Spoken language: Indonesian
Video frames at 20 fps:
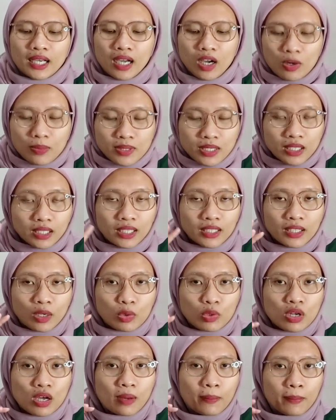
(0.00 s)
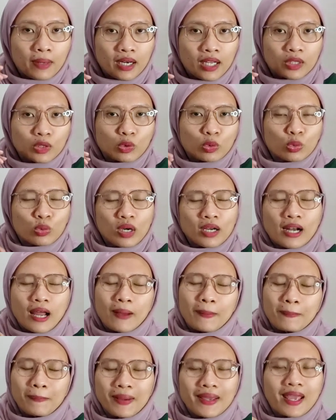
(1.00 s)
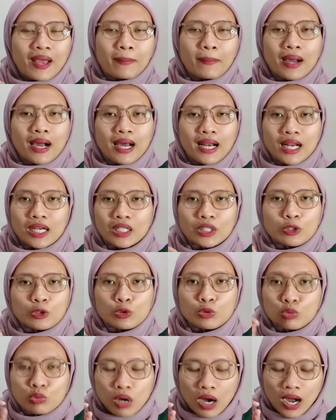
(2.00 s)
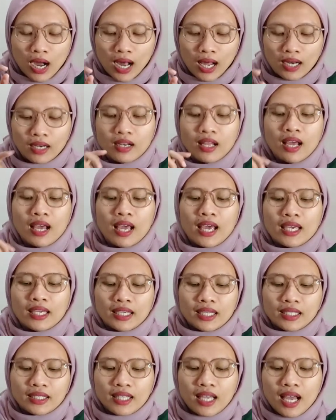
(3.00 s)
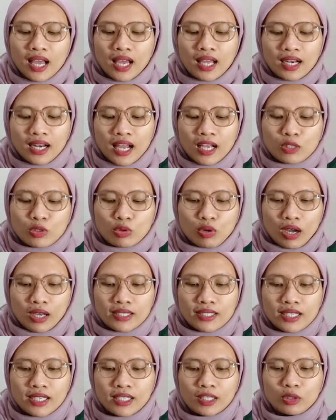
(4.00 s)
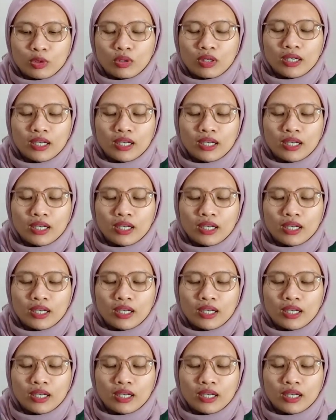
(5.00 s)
kalau misalnya kita udah menentukan apa yang bakalan dijual, kita langsung aja gitu.